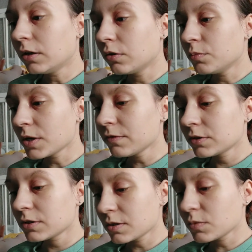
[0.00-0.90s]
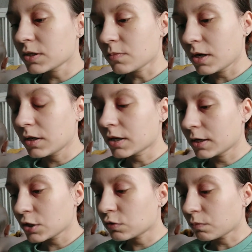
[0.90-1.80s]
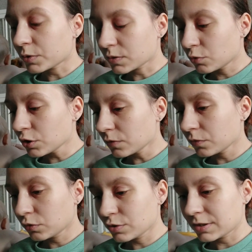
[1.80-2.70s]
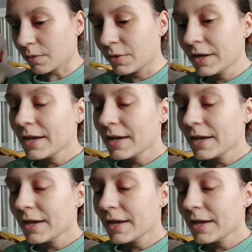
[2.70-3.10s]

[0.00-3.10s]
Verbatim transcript: у меня в этот день максимальное количество просмотров, и то есть там